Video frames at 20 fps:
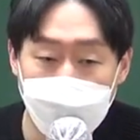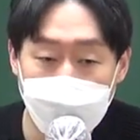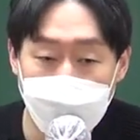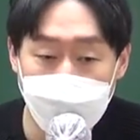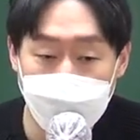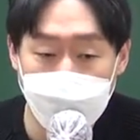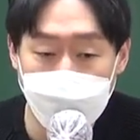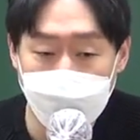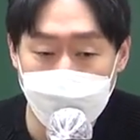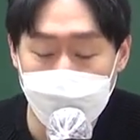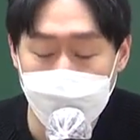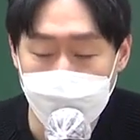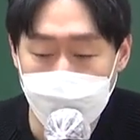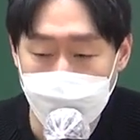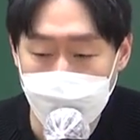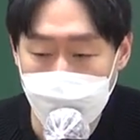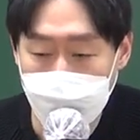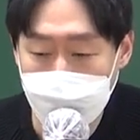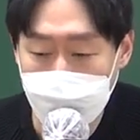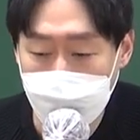인강 들을
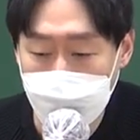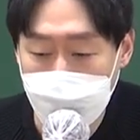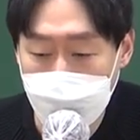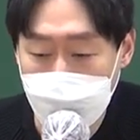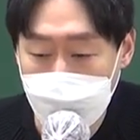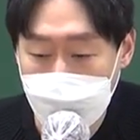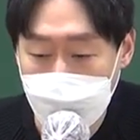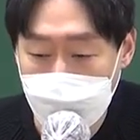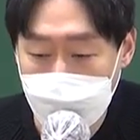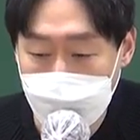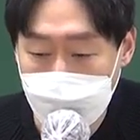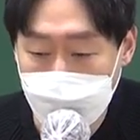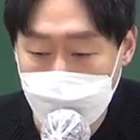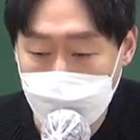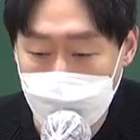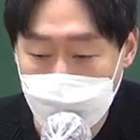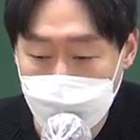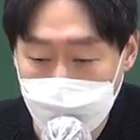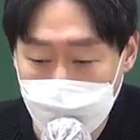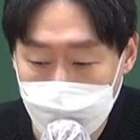때
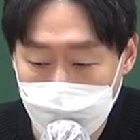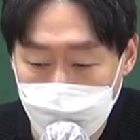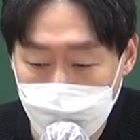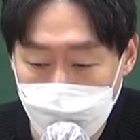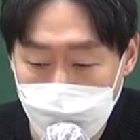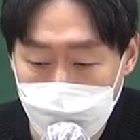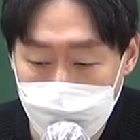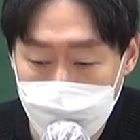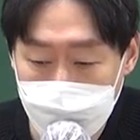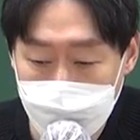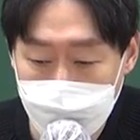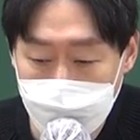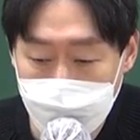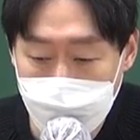그 수업